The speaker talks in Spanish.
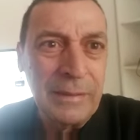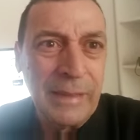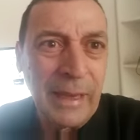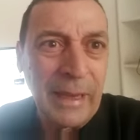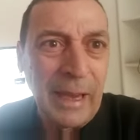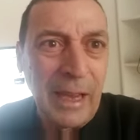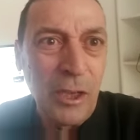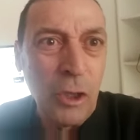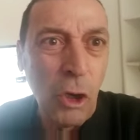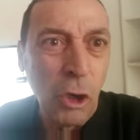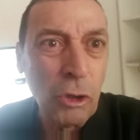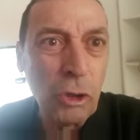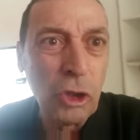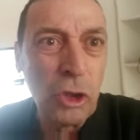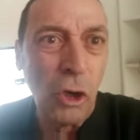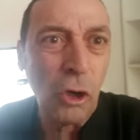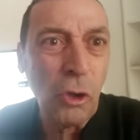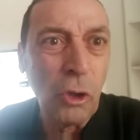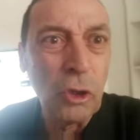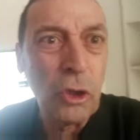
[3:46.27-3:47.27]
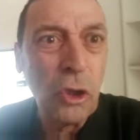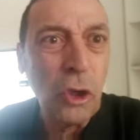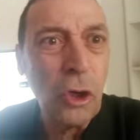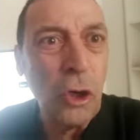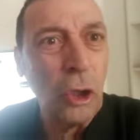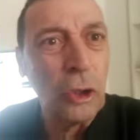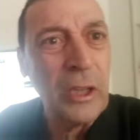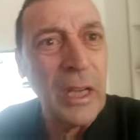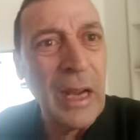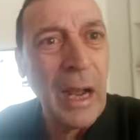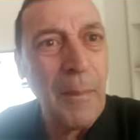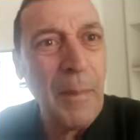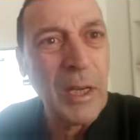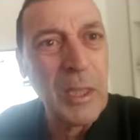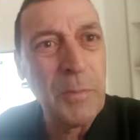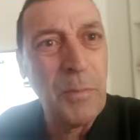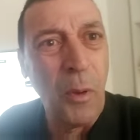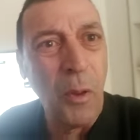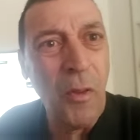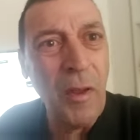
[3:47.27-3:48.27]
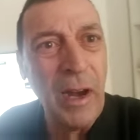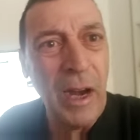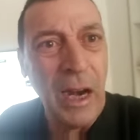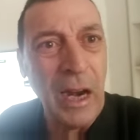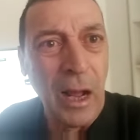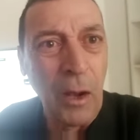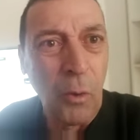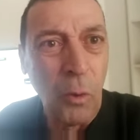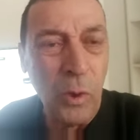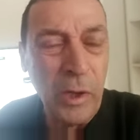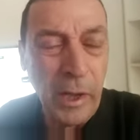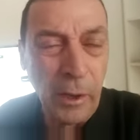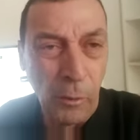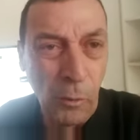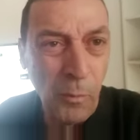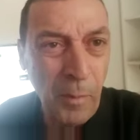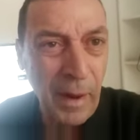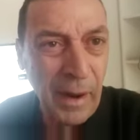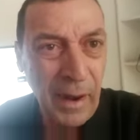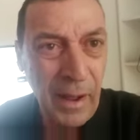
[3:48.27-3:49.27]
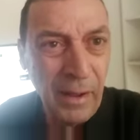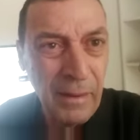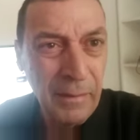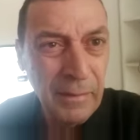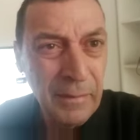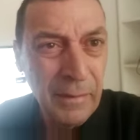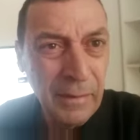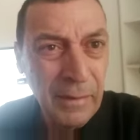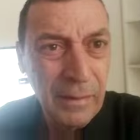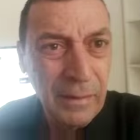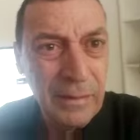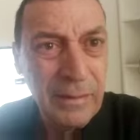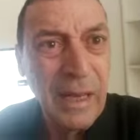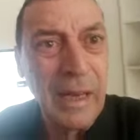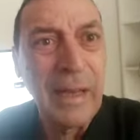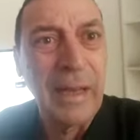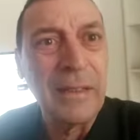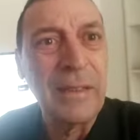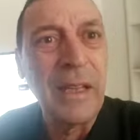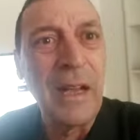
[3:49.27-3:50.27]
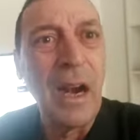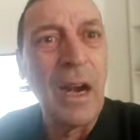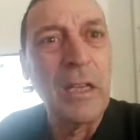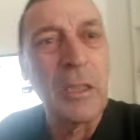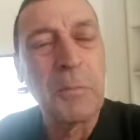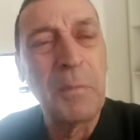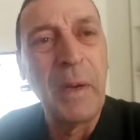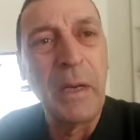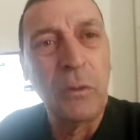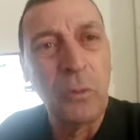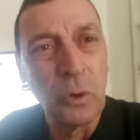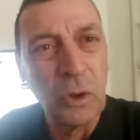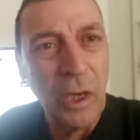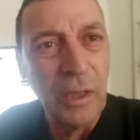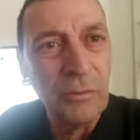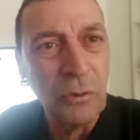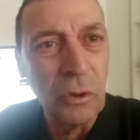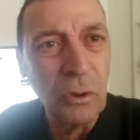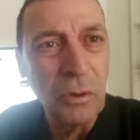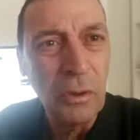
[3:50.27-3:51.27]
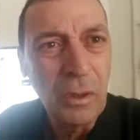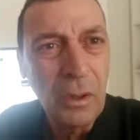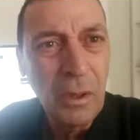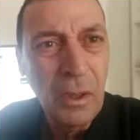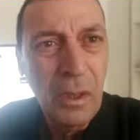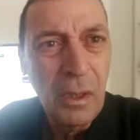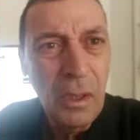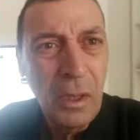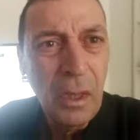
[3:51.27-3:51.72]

de que George Soros no tenga más poder en la curia rumana del que tiene el Espíritu Santo.